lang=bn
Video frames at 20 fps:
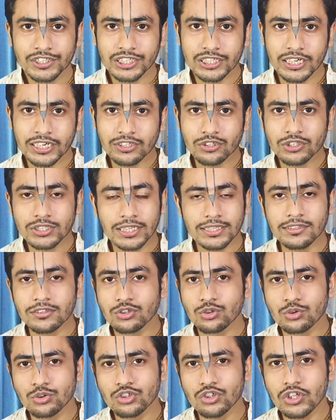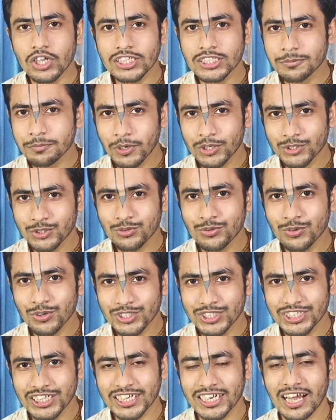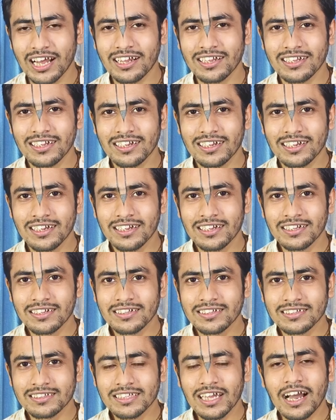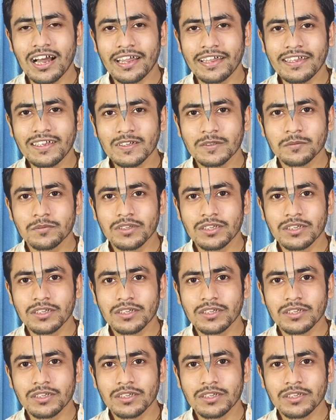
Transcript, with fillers: সেটা কিন্তু সেদিন সূর্যোদয় স্পর্শ করছে না তাই